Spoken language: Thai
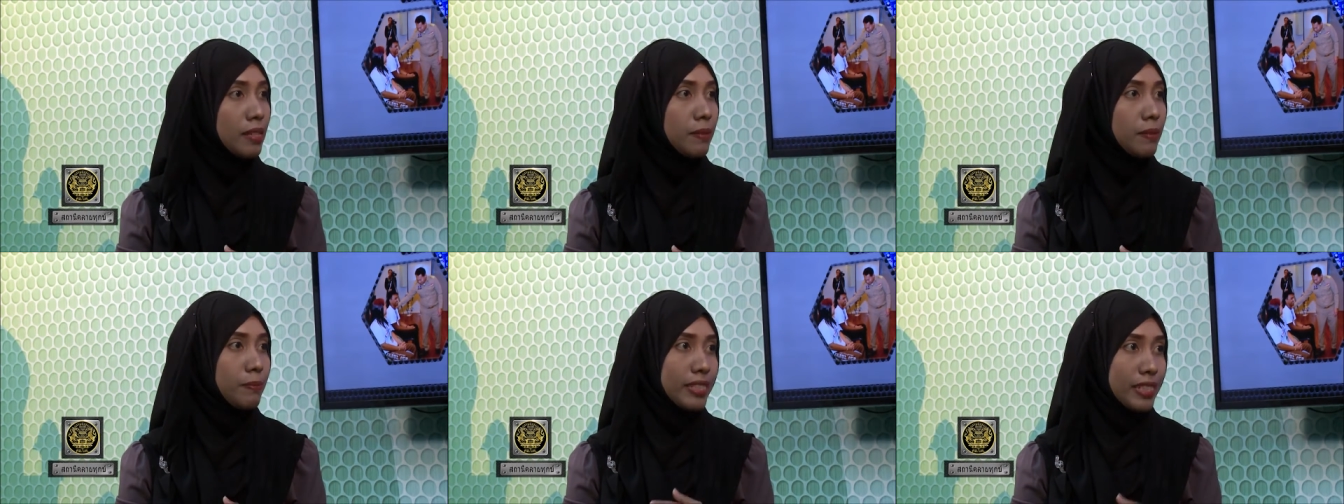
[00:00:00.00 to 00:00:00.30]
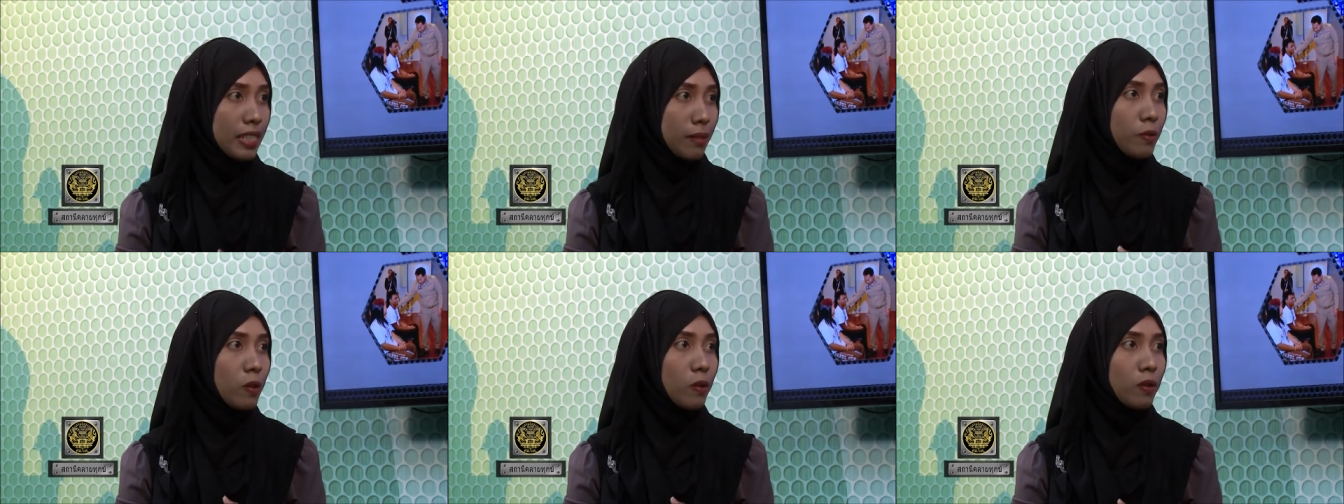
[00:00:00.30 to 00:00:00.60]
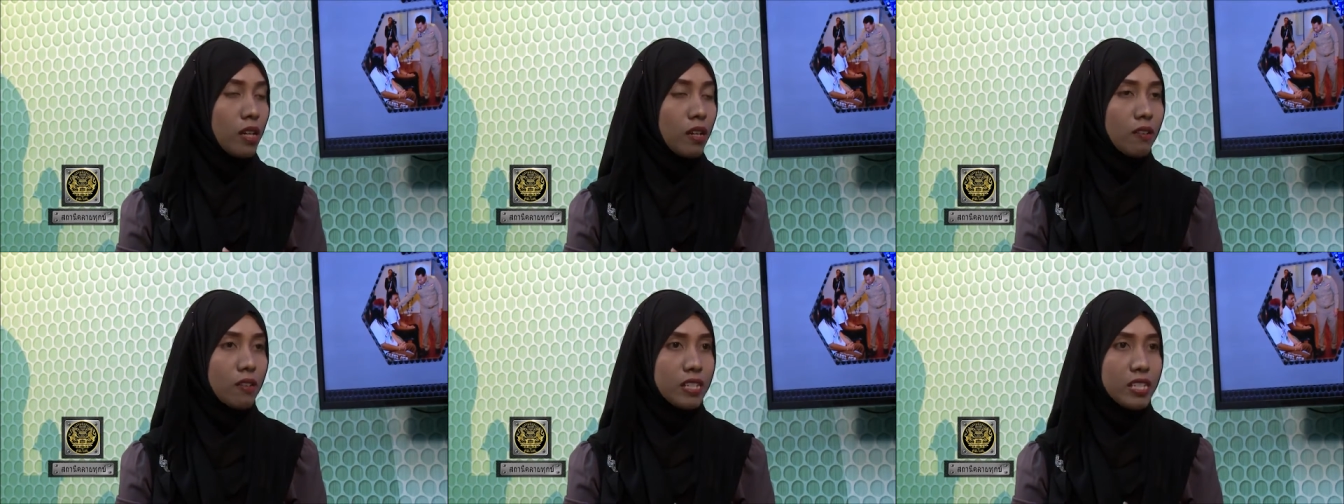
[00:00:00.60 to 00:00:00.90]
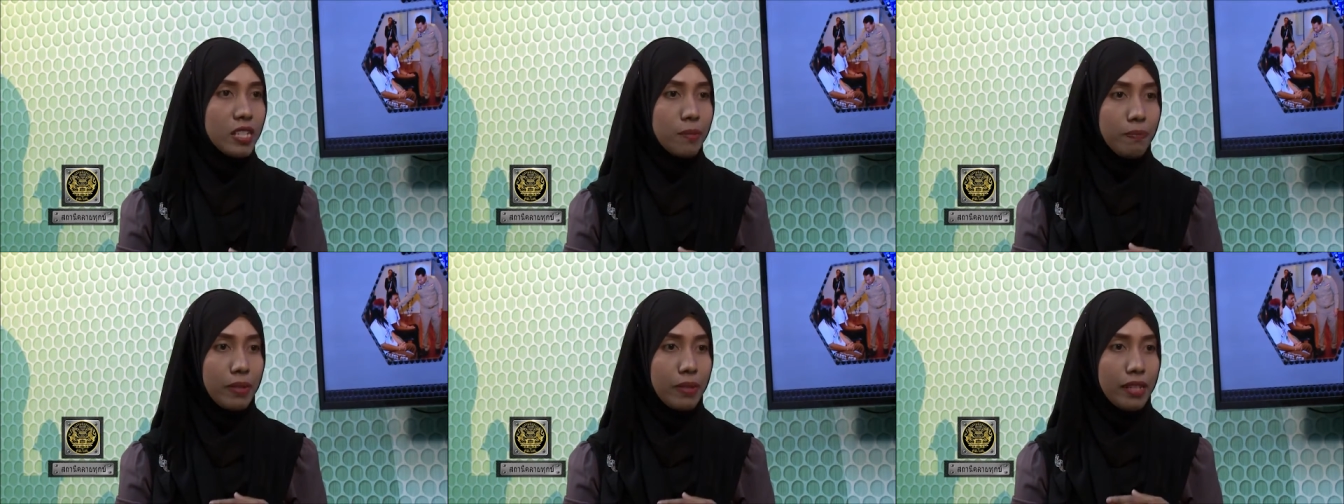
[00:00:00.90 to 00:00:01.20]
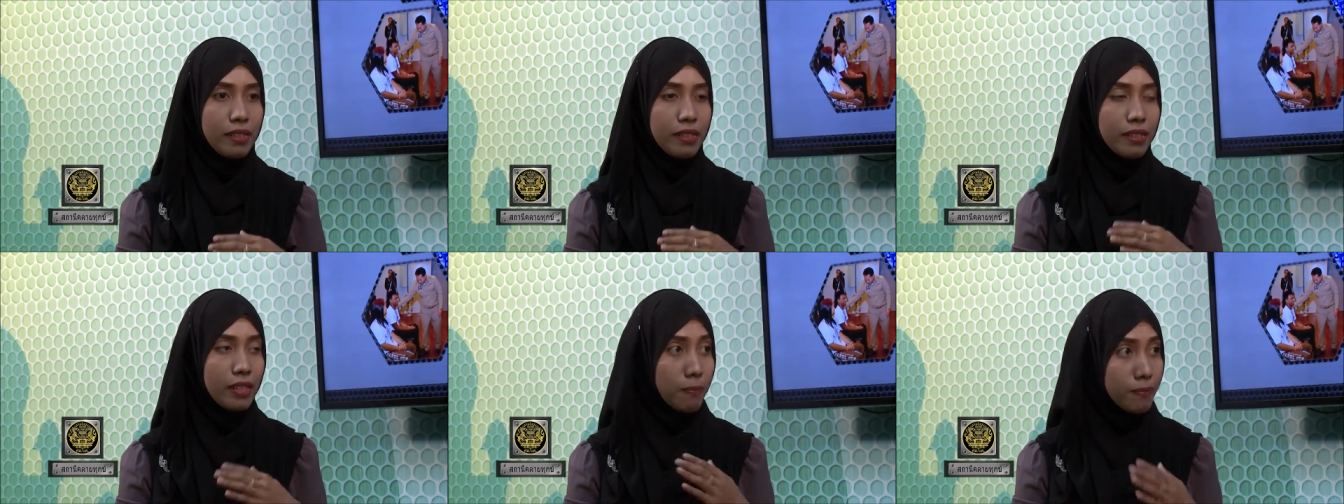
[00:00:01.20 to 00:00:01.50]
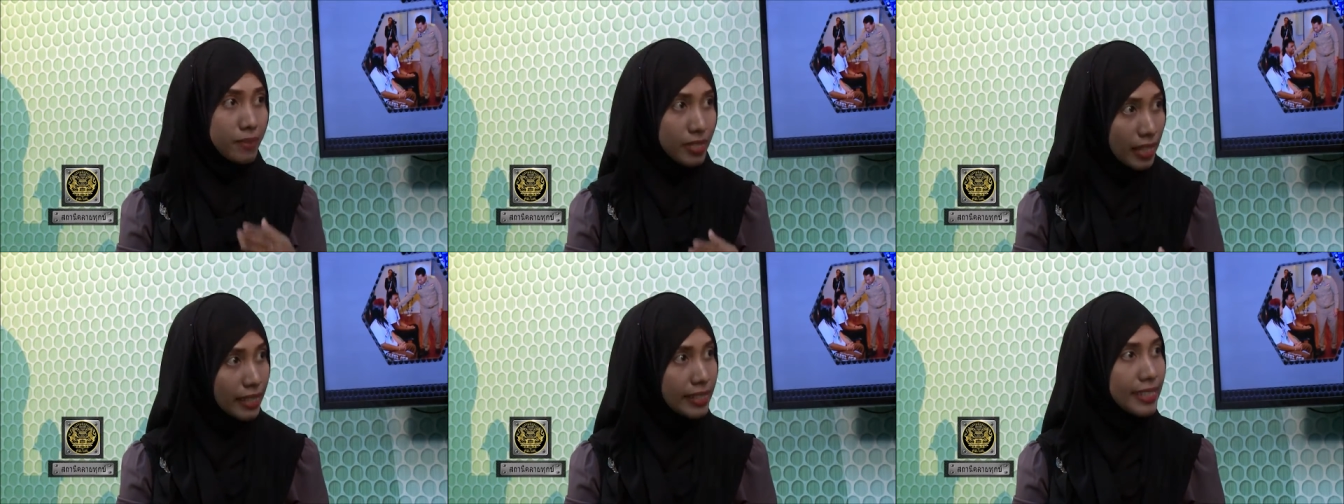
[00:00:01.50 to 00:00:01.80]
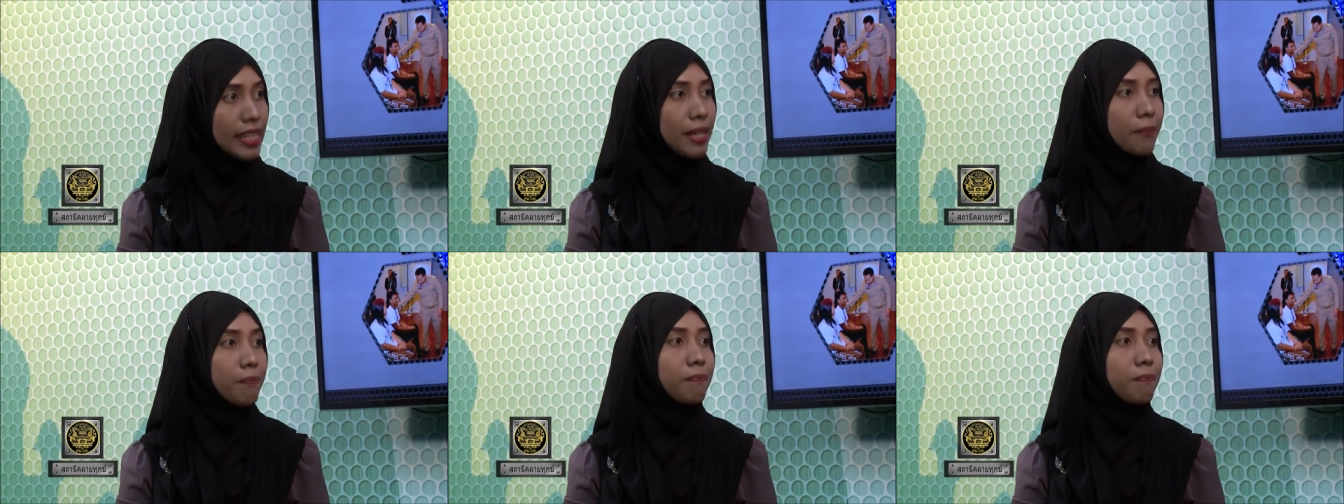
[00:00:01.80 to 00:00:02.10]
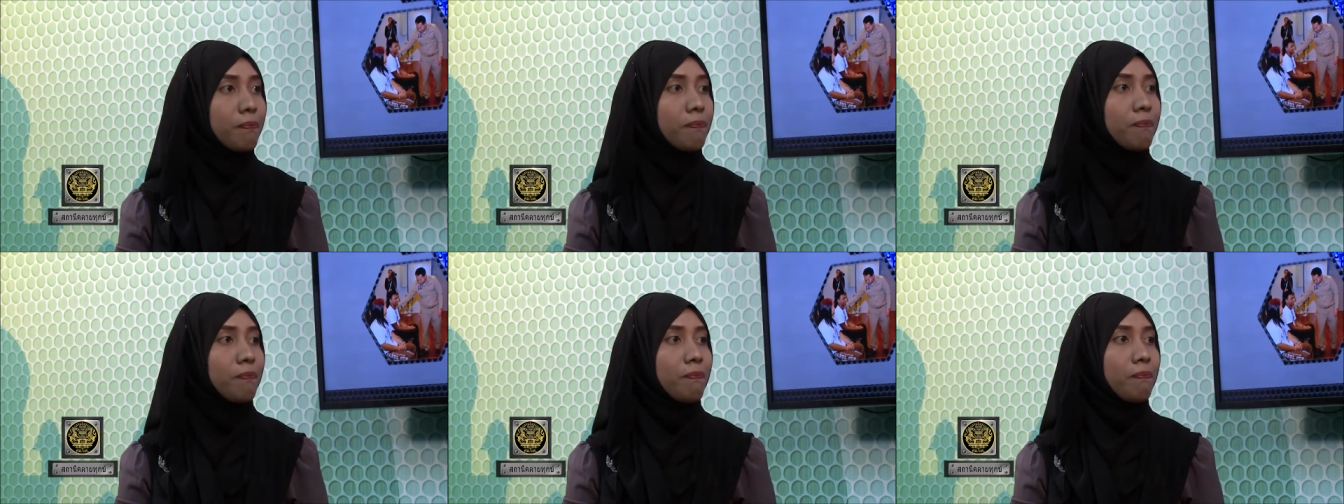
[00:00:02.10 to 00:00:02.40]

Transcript: ที่ประจำของเราก็จะเป็นรับแจ้งเยี่ยม